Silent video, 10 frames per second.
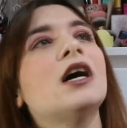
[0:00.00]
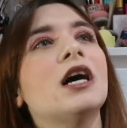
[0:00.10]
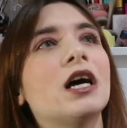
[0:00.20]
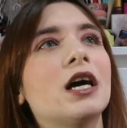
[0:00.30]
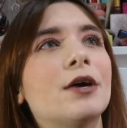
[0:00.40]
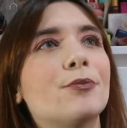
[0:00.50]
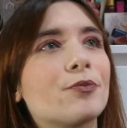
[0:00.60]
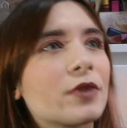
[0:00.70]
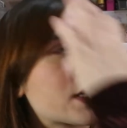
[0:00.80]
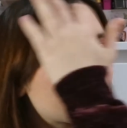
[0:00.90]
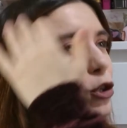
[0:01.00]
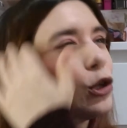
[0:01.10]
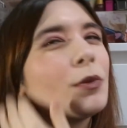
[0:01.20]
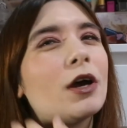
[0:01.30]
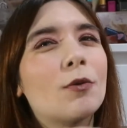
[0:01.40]
ehm, secondo
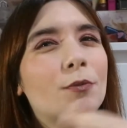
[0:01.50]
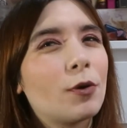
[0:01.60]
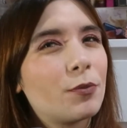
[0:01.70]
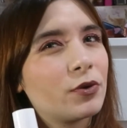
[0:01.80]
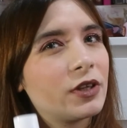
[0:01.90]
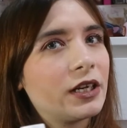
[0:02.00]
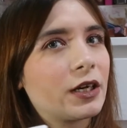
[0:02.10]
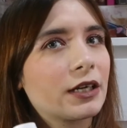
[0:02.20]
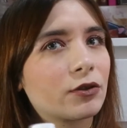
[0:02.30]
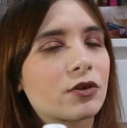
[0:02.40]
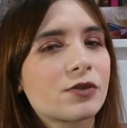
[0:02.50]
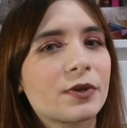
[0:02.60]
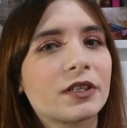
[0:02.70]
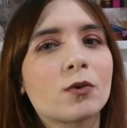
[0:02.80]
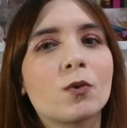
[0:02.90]
me è un po' più delicato
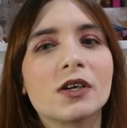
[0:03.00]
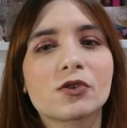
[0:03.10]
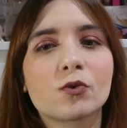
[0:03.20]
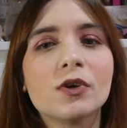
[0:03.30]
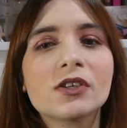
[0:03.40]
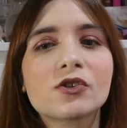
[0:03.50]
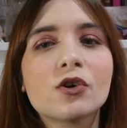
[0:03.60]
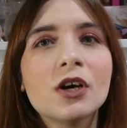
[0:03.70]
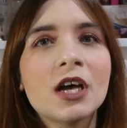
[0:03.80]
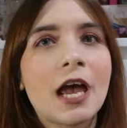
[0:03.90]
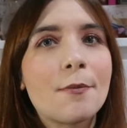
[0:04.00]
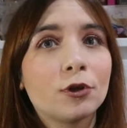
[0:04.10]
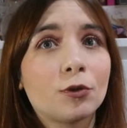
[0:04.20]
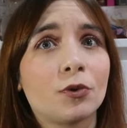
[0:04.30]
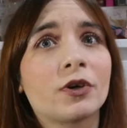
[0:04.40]
rispetto a questo questo è
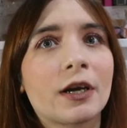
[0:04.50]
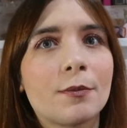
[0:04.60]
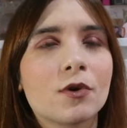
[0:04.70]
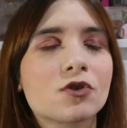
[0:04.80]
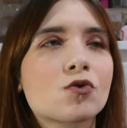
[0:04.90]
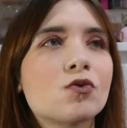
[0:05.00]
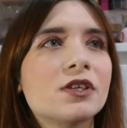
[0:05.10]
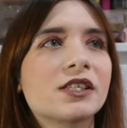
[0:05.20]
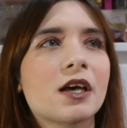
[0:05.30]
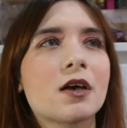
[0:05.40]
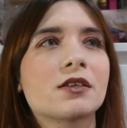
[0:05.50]
molto più cremoso quindi se,